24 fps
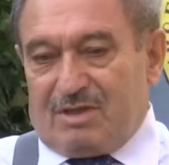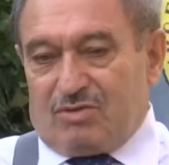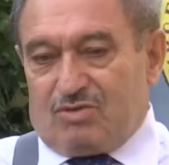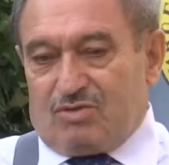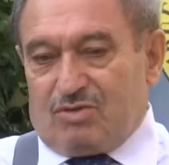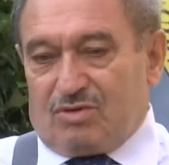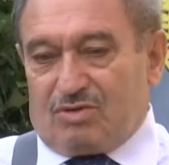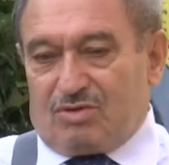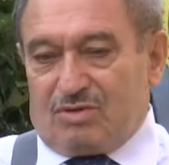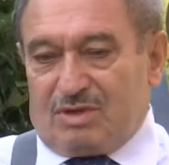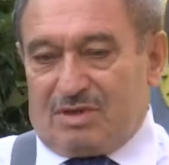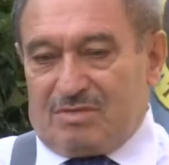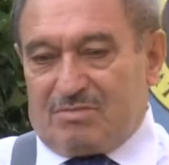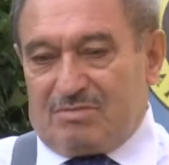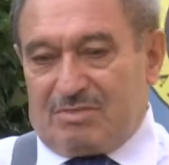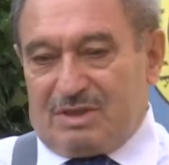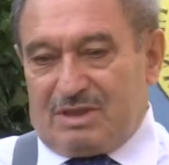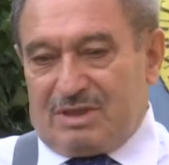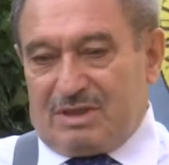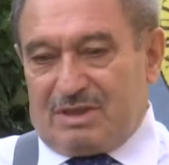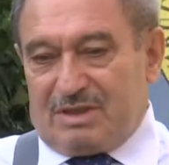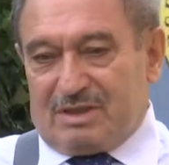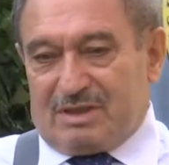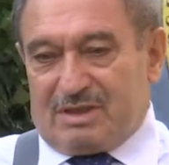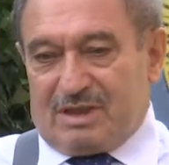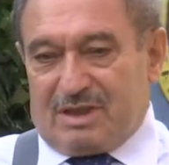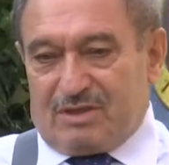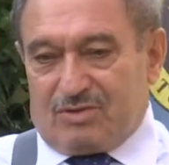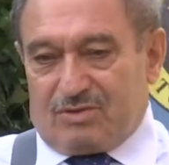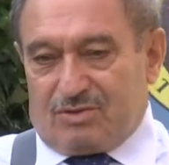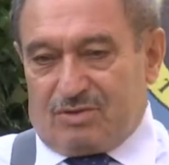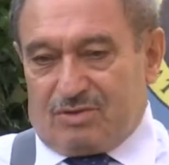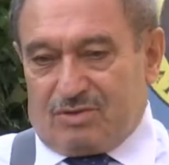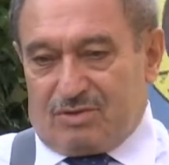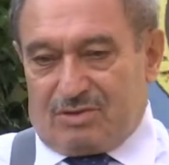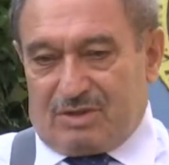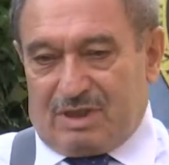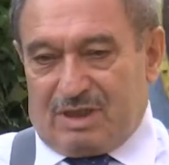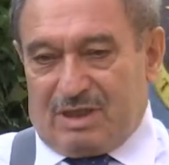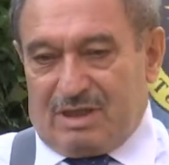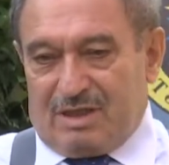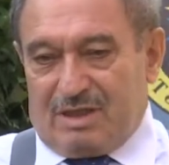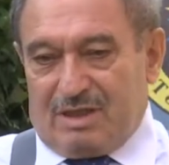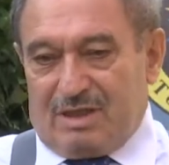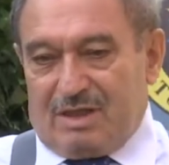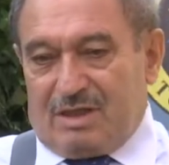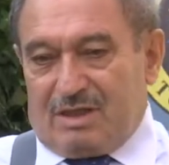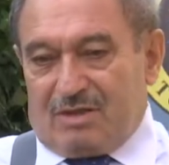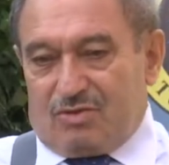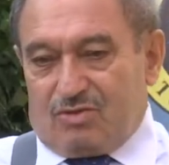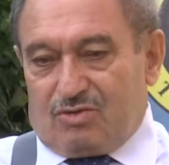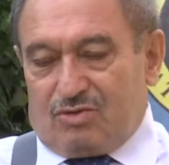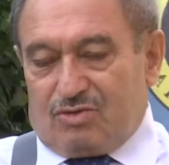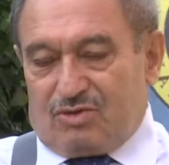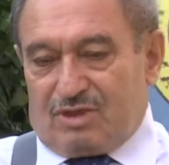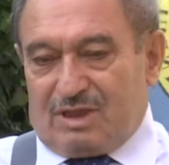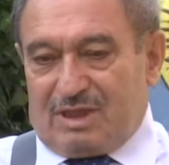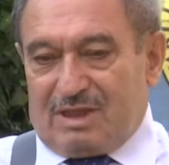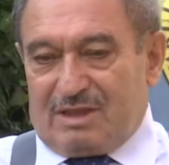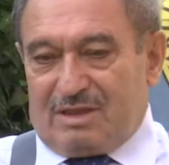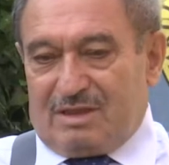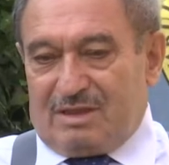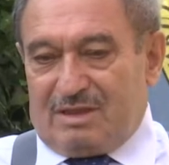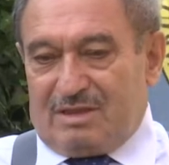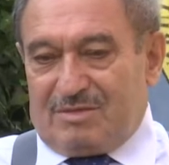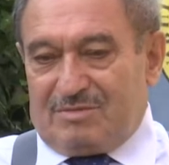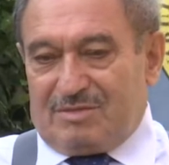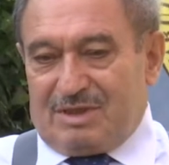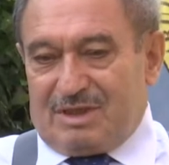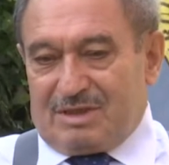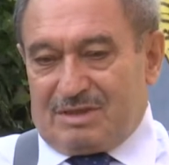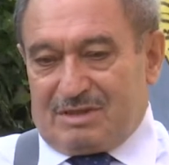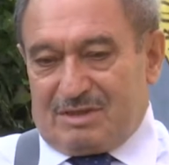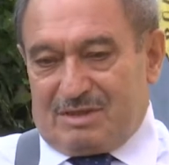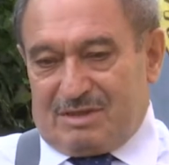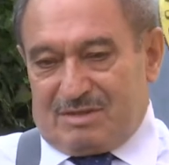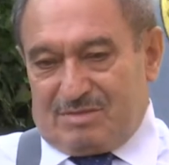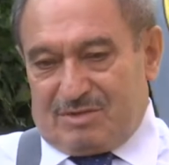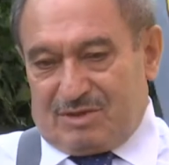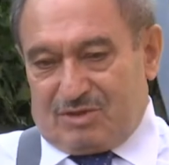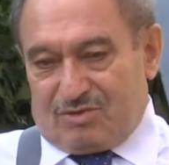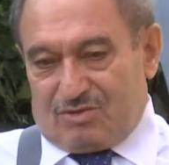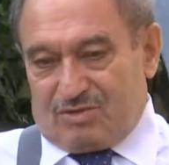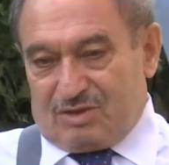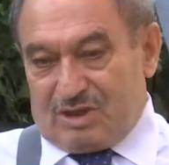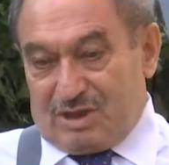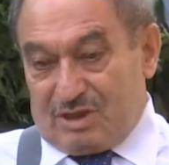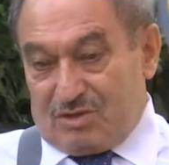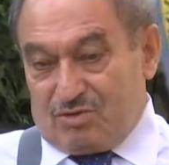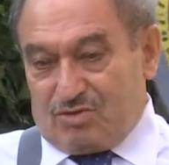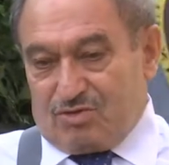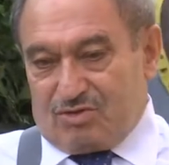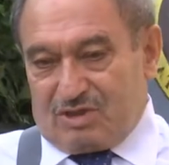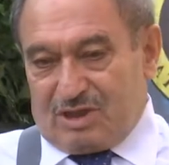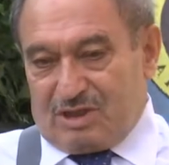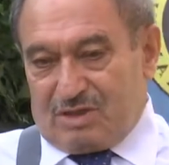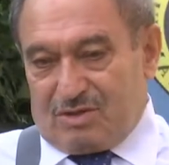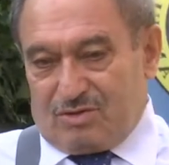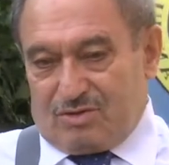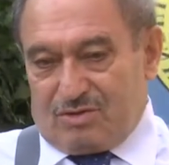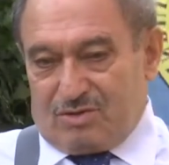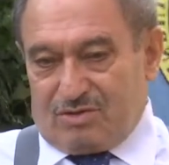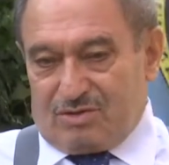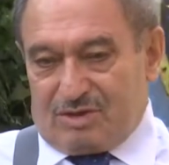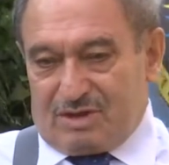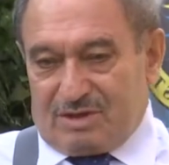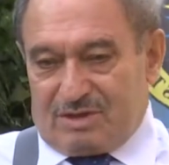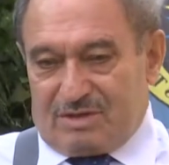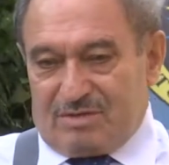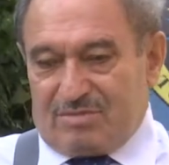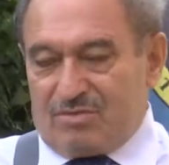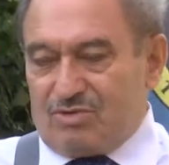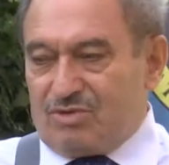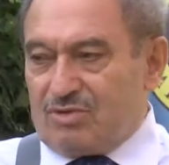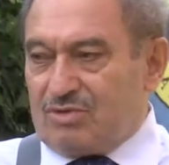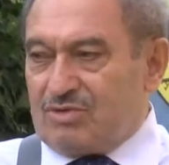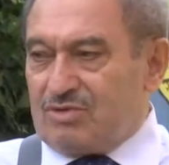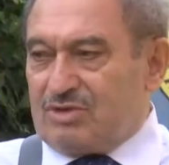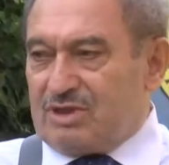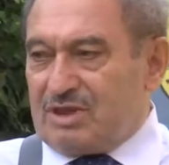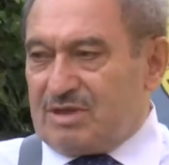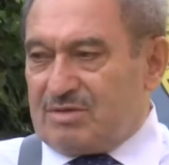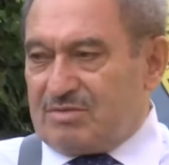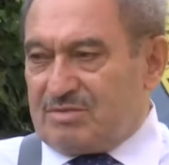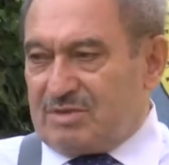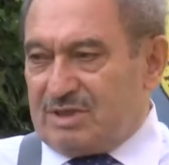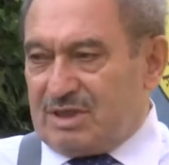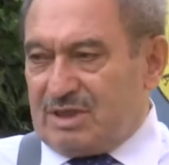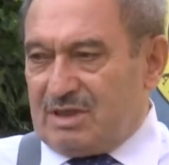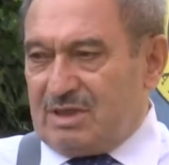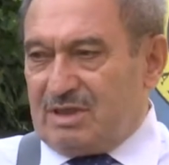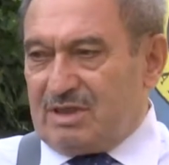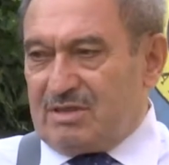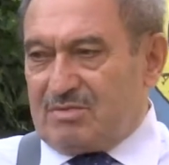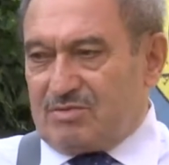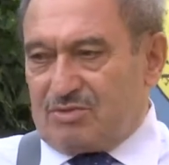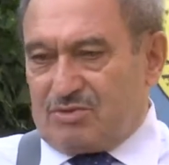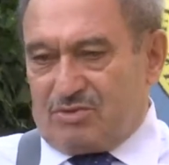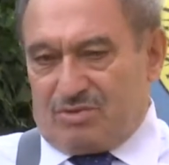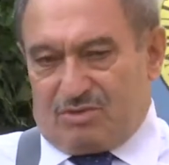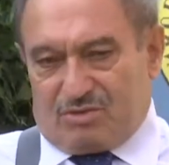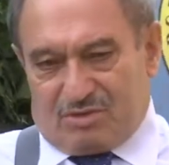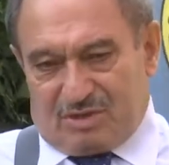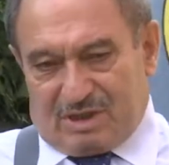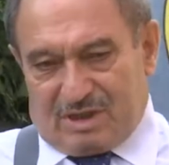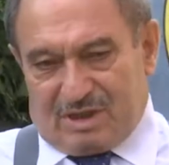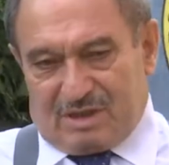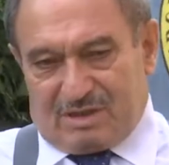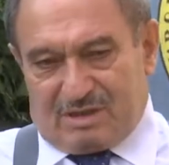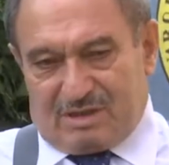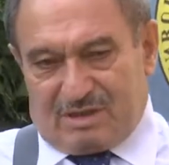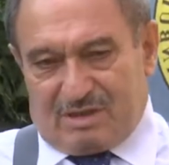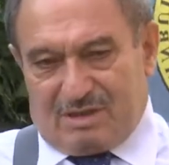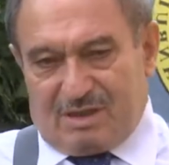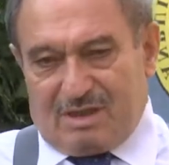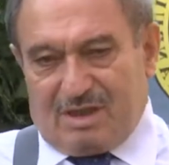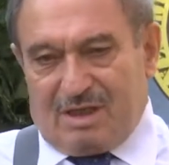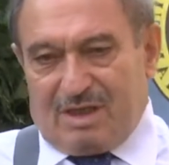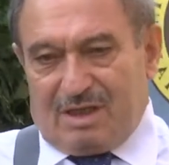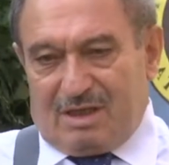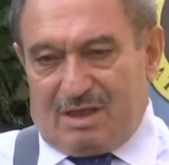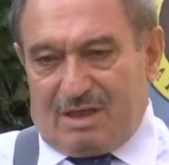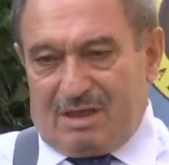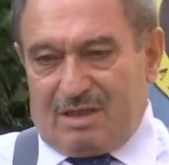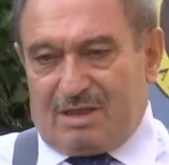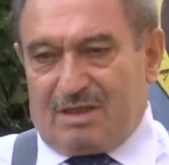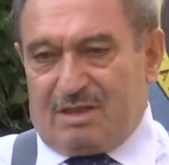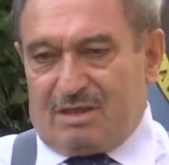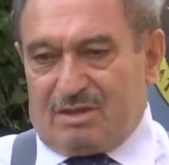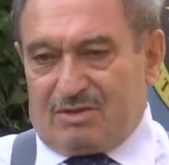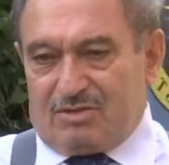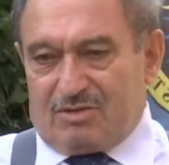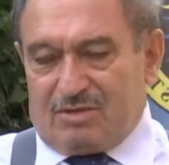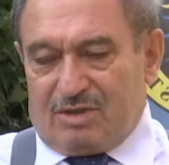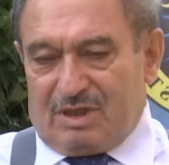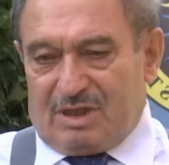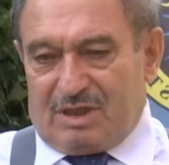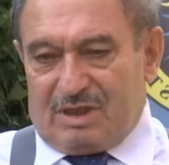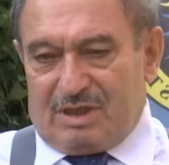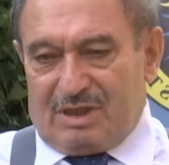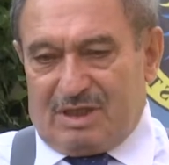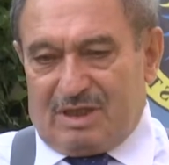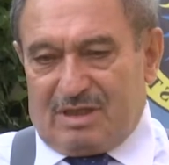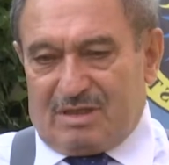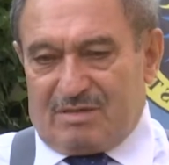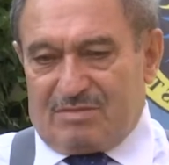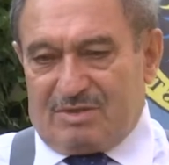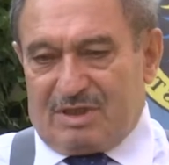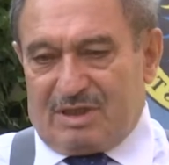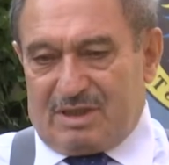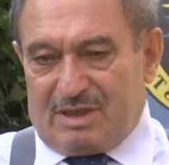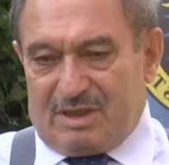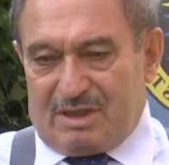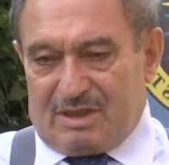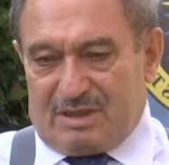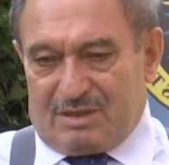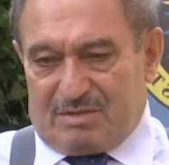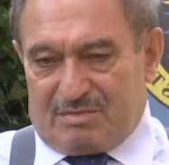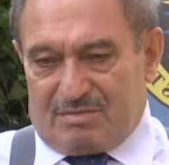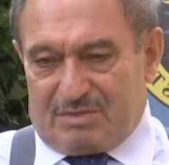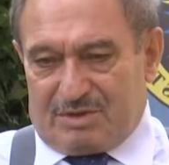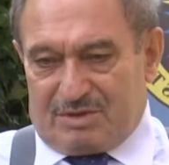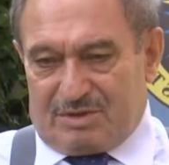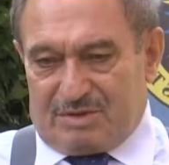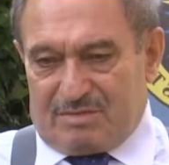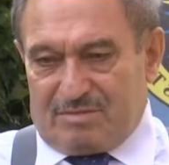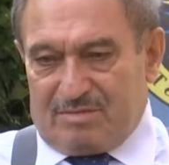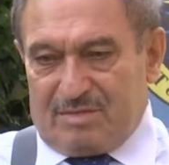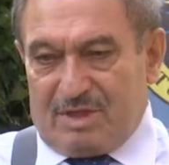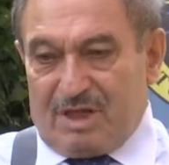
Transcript: Doktoramı bitirdikten sonra doçentliğimi hazırlamak üzere, doçentlik öncesi 1977-79 arası iki yıl süreyle Amerika'ya gitmiştim.